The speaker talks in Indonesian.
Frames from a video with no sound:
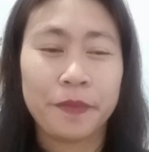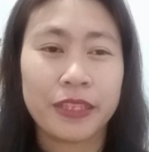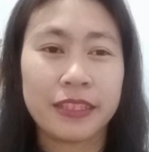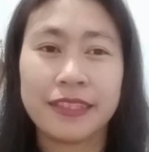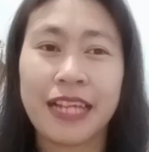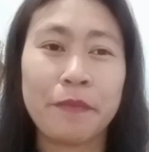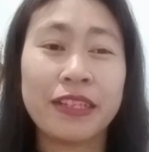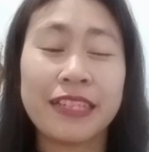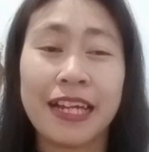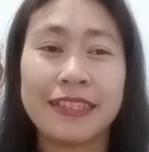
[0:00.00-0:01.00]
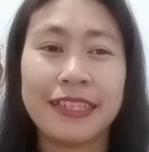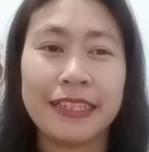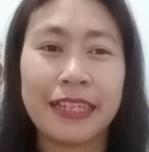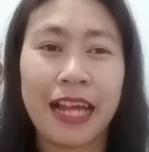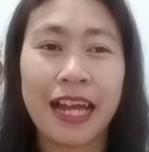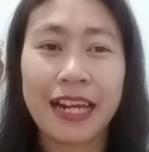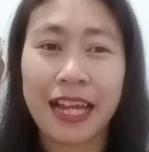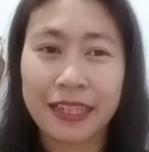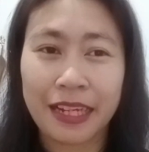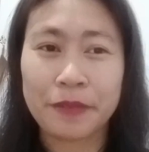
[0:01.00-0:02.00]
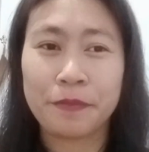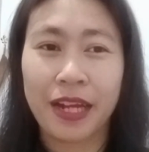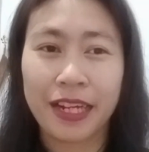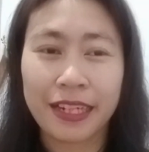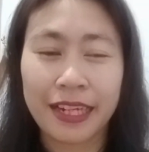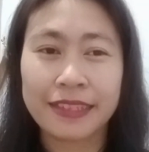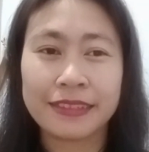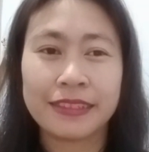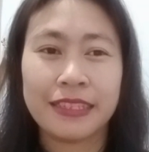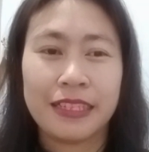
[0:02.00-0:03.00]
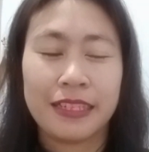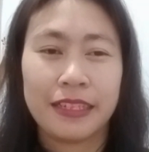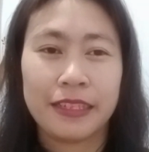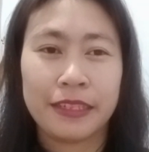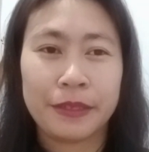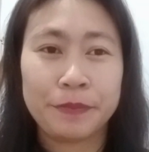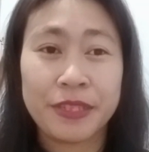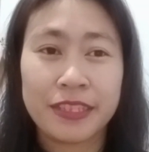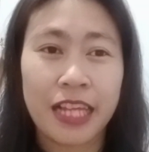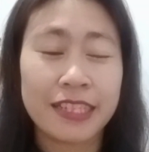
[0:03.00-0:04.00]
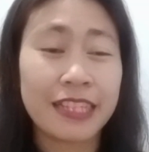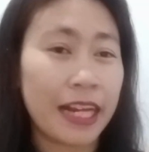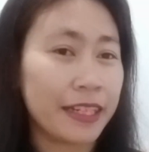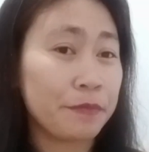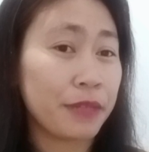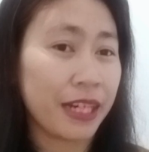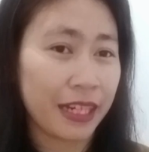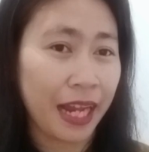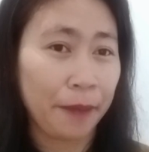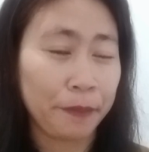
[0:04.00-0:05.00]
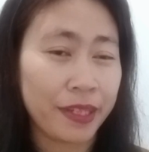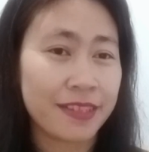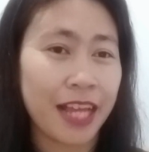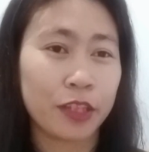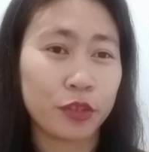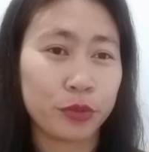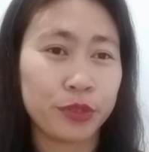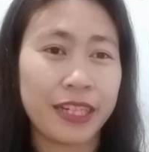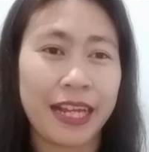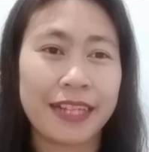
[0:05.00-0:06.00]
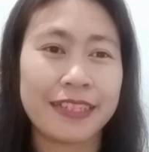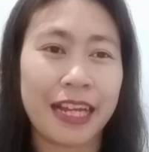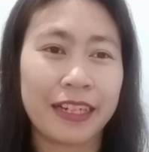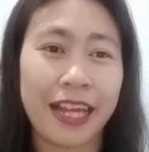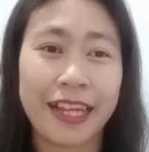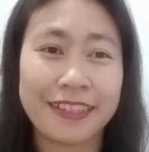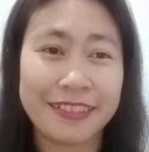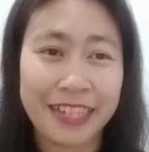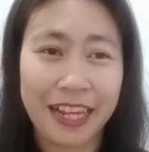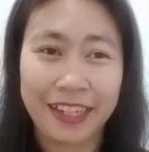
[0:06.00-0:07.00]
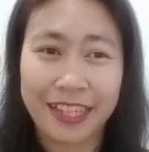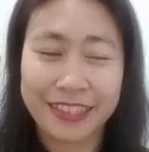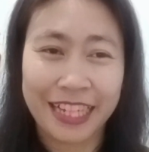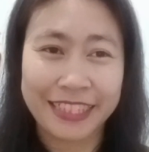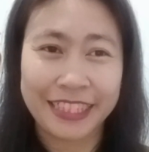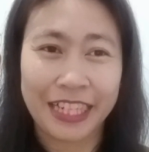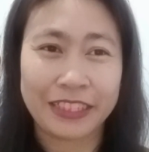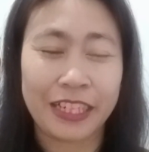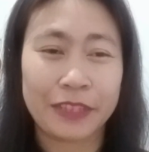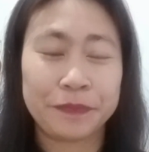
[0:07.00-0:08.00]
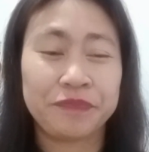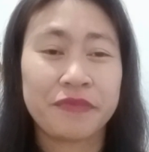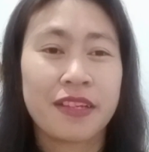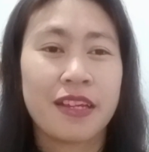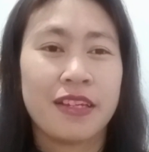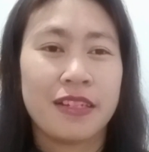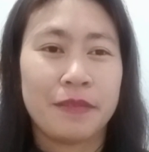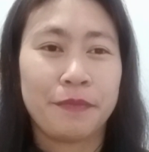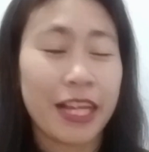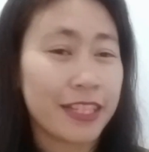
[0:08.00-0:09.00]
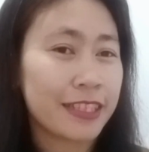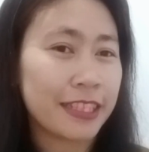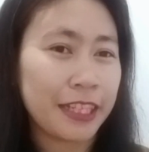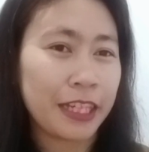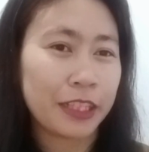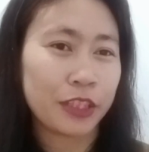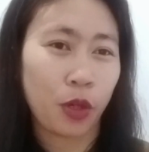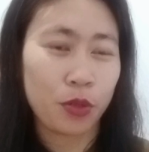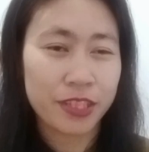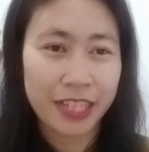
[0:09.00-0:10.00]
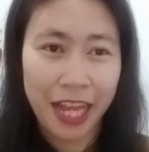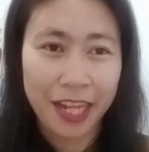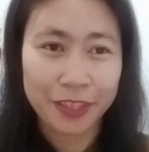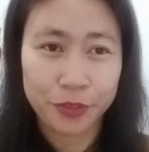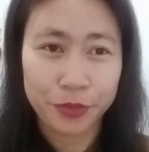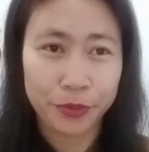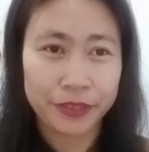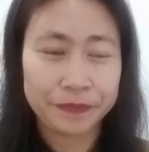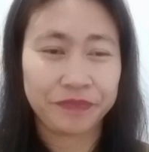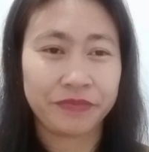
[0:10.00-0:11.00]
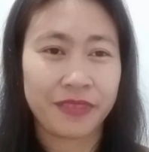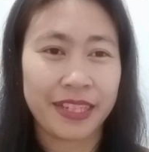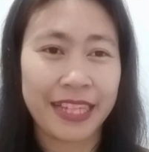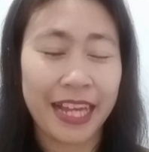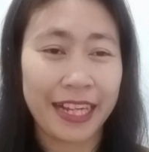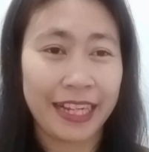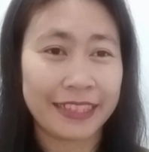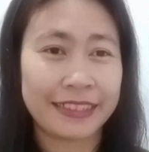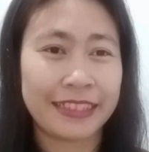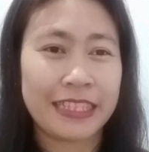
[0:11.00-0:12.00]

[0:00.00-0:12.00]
tidak menjadi halangan bahkan uh, bisa saling melengkapi satu dengan yang lainnya katanya. Nah, masih terus lanjut, ya kan?